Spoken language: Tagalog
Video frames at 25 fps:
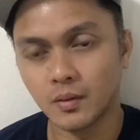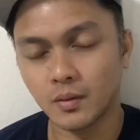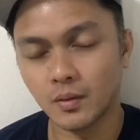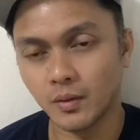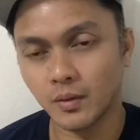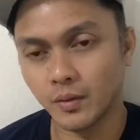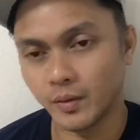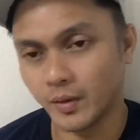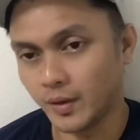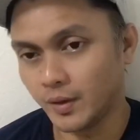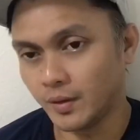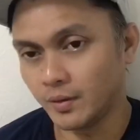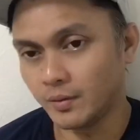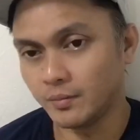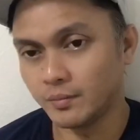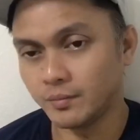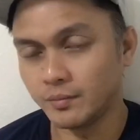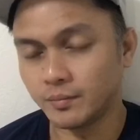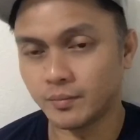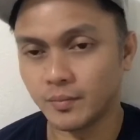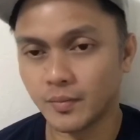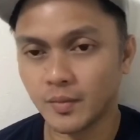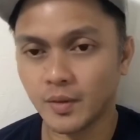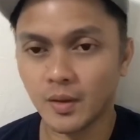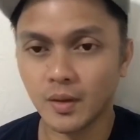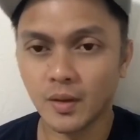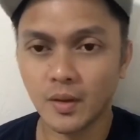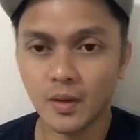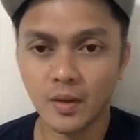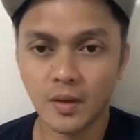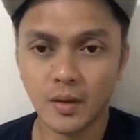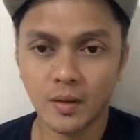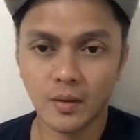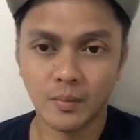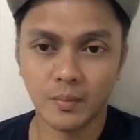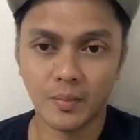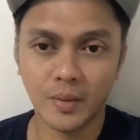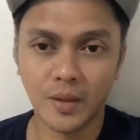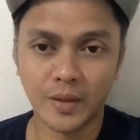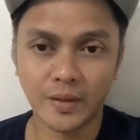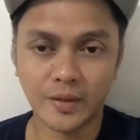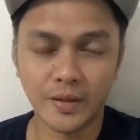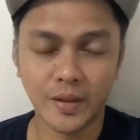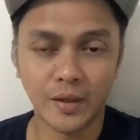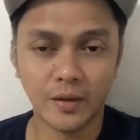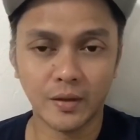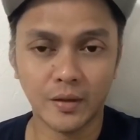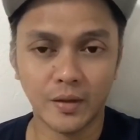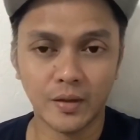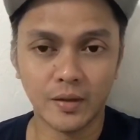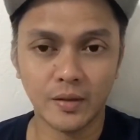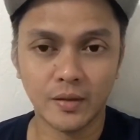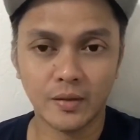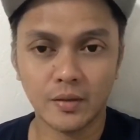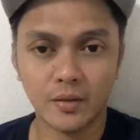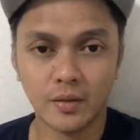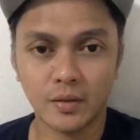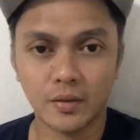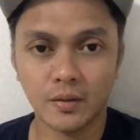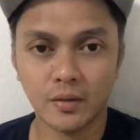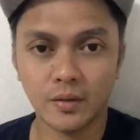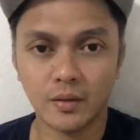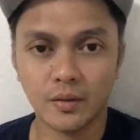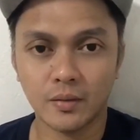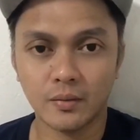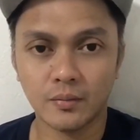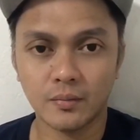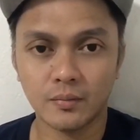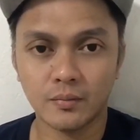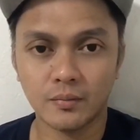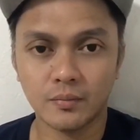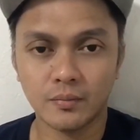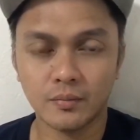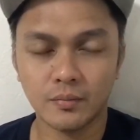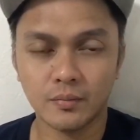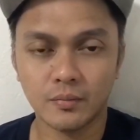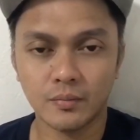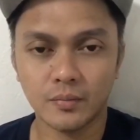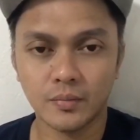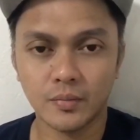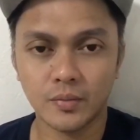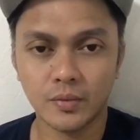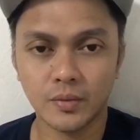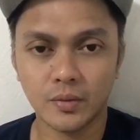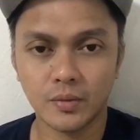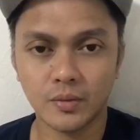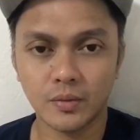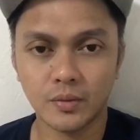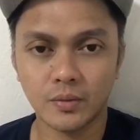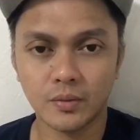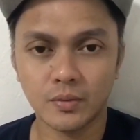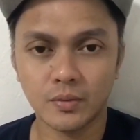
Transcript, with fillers: Okay. Balik tayo guys. Uh, so,